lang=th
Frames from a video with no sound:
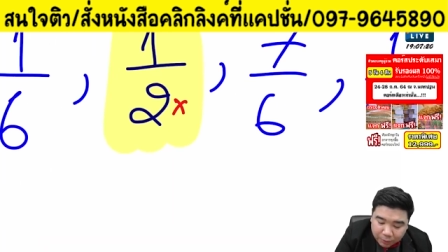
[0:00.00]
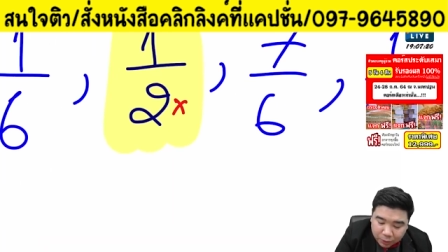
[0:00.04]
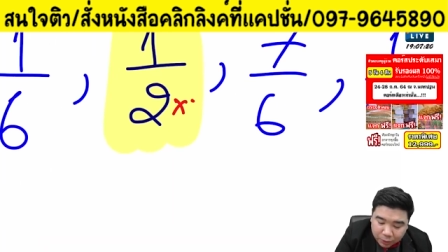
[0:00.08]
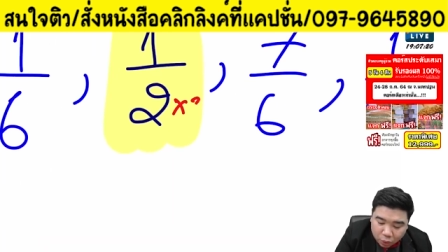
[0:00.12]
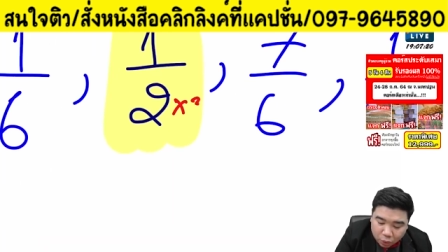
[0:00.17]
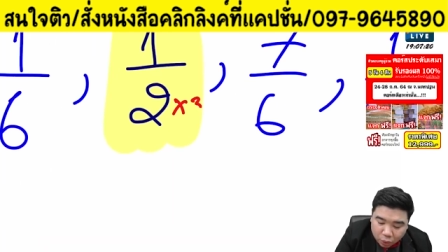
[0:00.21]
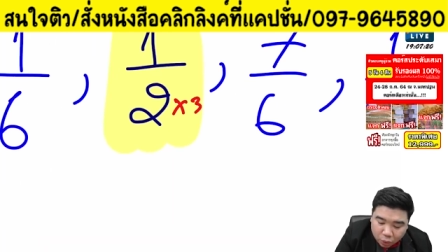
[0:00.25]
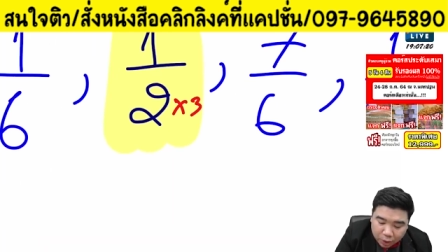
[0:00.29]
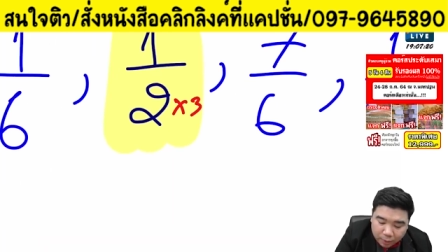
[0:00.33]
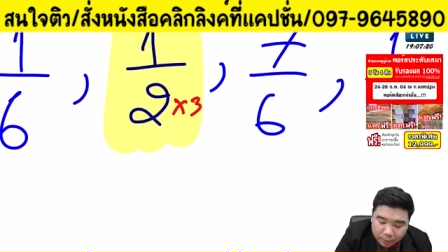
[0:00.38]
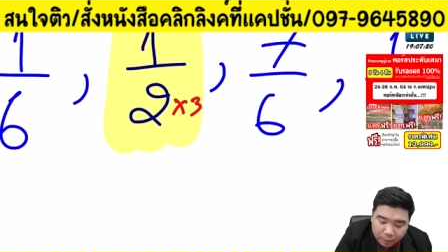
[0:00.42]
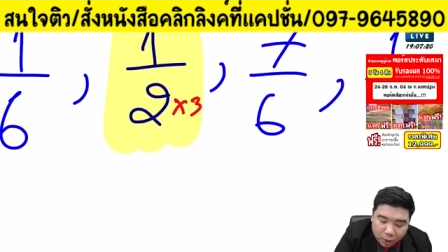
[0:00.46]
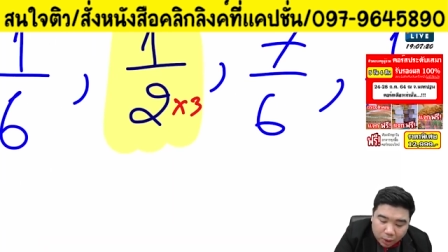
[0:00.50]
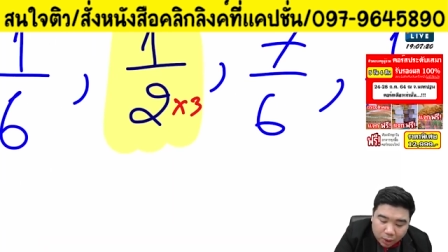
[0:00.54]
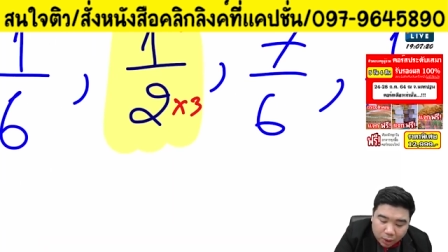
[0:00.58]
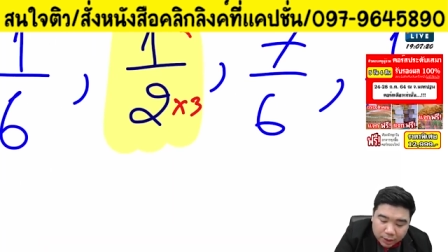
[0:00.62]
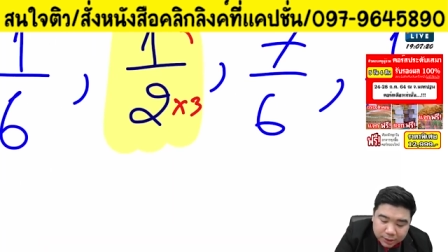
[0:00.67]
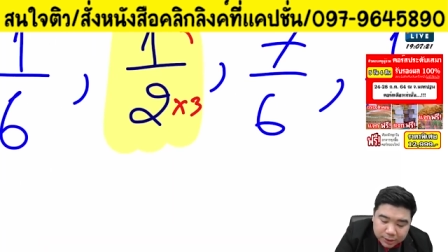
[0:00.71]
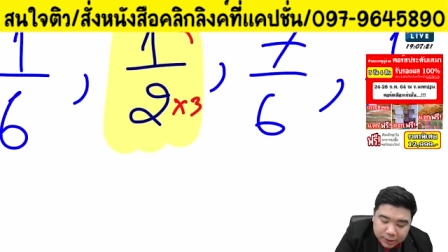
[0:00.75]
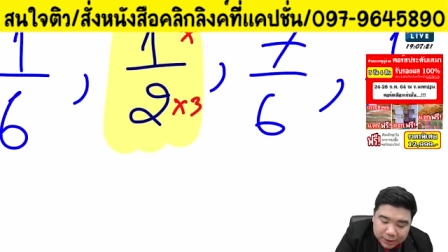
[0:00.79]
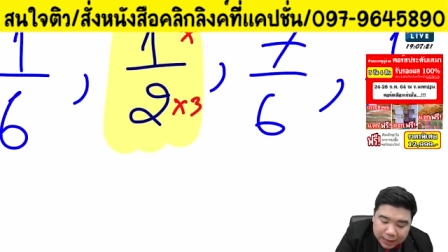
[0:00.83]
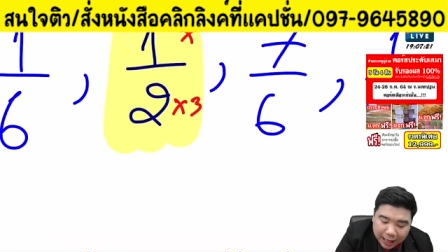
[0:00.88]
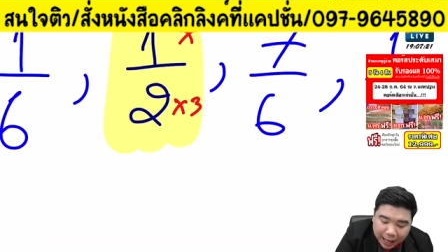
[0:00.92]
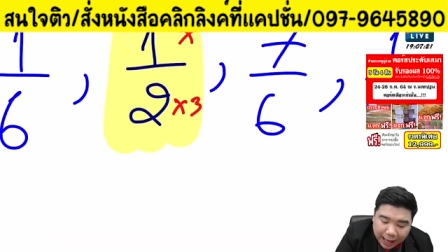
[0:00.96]
คูณบน
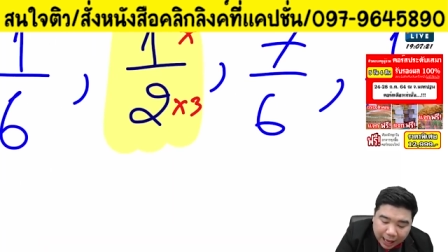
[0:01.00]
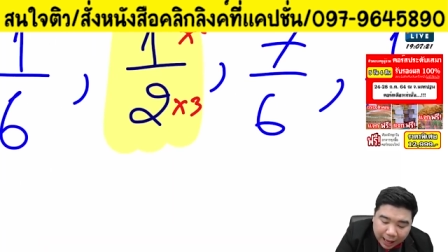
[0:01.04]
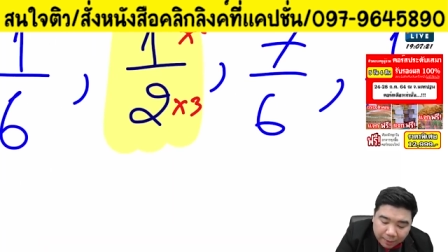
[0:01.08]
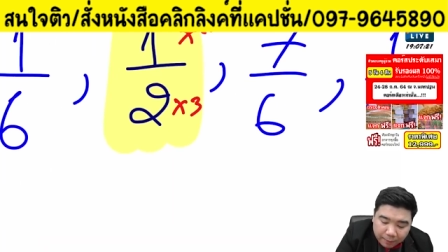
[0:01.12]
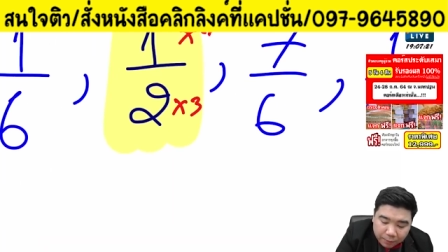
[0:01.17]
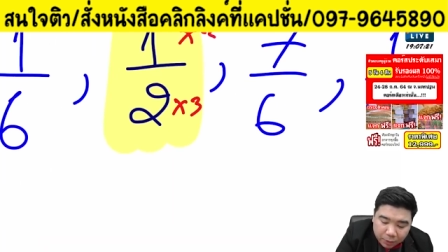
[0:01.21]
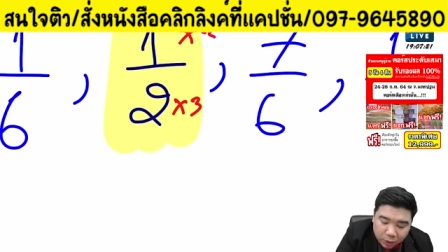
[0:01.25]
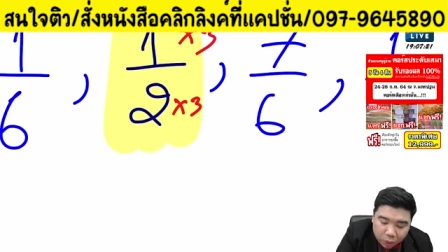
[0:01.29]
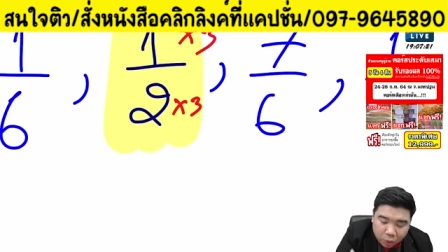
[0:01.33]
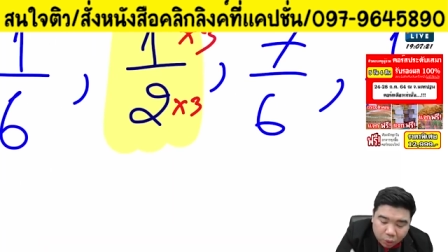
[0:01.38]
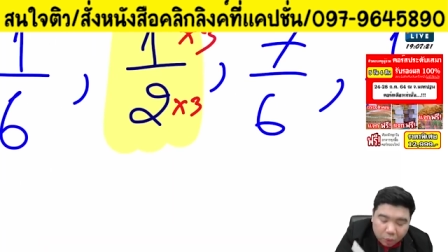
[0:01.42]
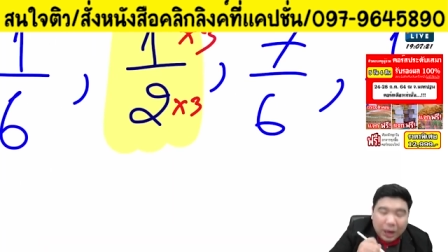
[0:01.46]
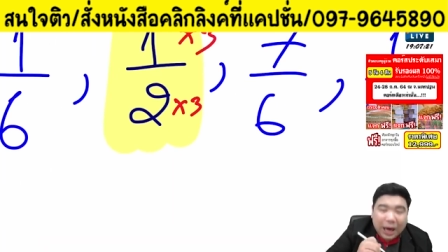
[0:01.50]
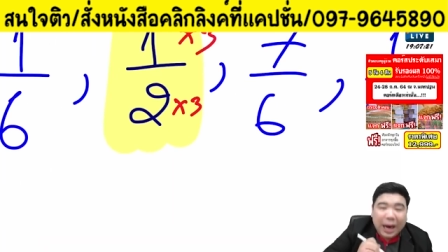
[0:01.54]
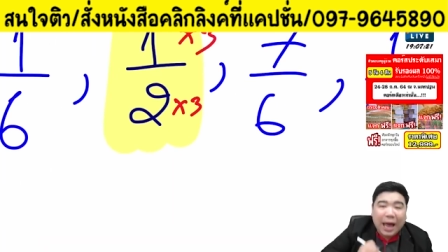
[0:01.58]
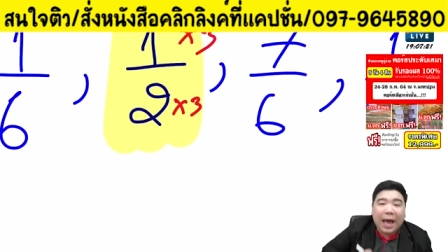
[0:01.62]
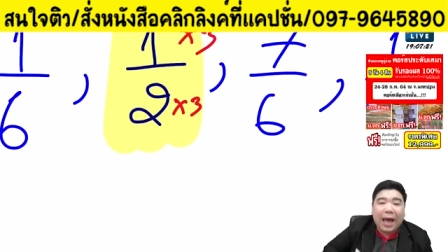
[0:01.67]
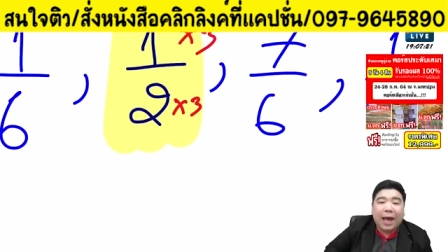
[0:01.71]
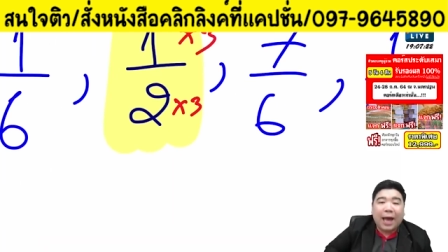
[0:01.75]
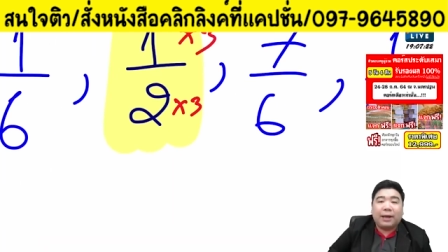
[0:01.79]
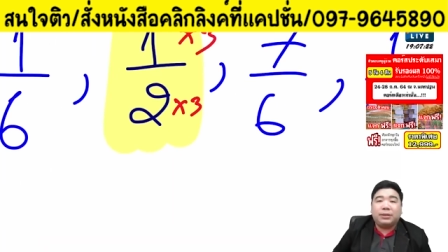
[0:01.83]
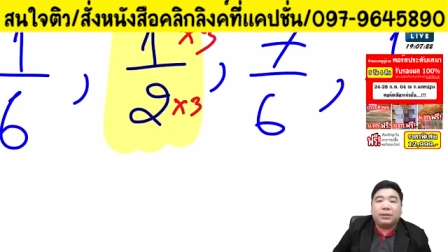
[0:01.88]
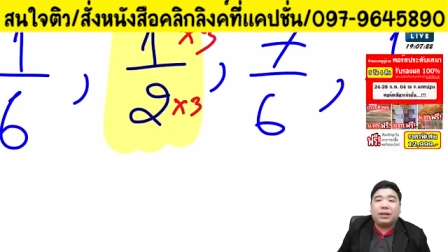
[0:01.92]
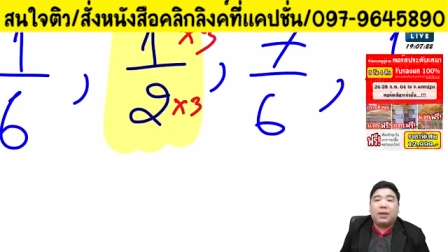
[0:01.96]
สามคูณล่า
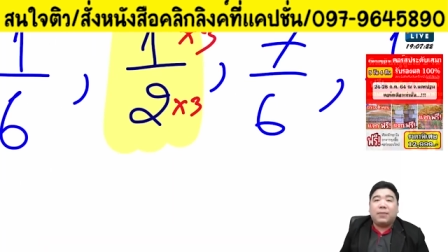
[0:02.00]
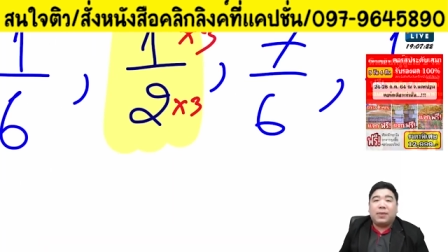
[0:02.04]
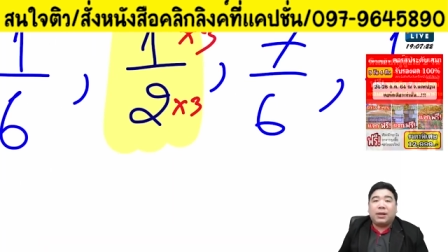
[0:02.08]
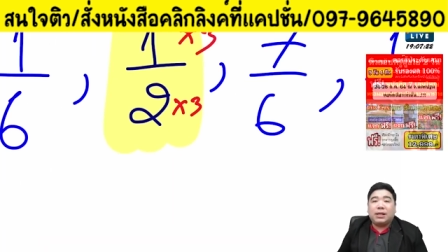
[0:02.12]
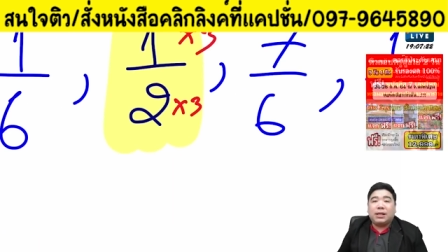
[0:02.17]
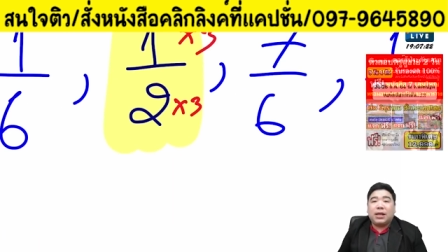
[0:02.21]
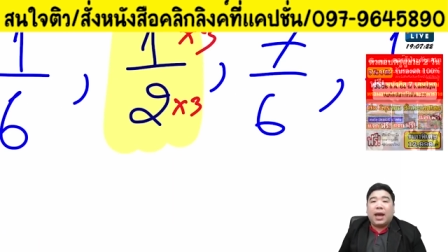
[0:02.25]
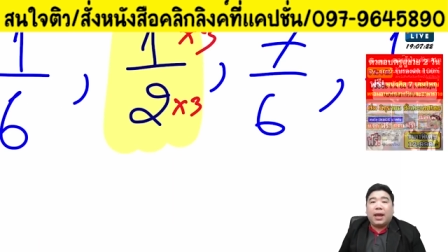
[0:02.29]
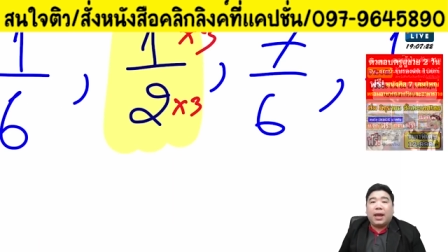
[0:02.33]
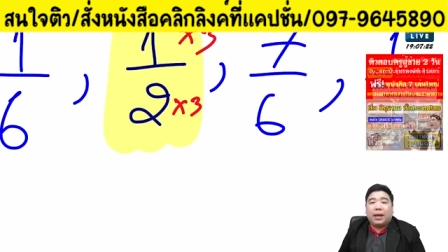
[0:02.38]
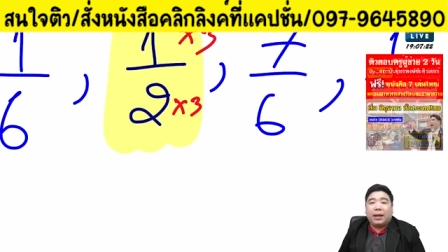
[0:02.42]
งใช่ไหมใช่